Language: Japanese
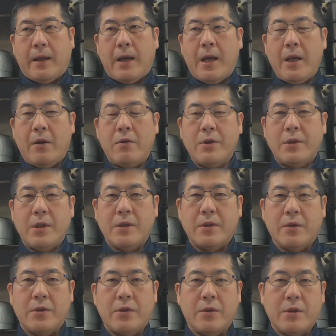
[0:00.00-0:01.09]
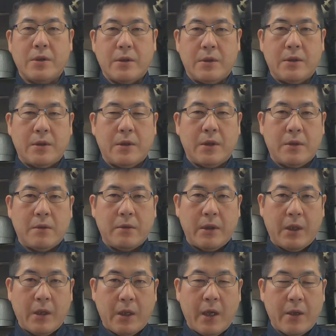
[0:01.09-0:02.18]
介護施設の一つあの
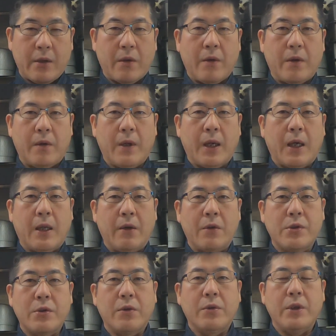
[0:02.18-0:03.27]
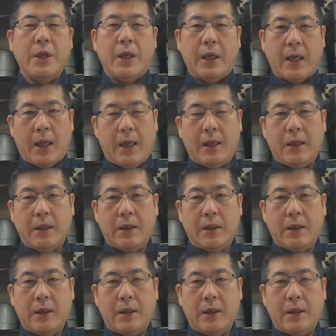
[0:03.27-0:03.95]
一軒の中の職員が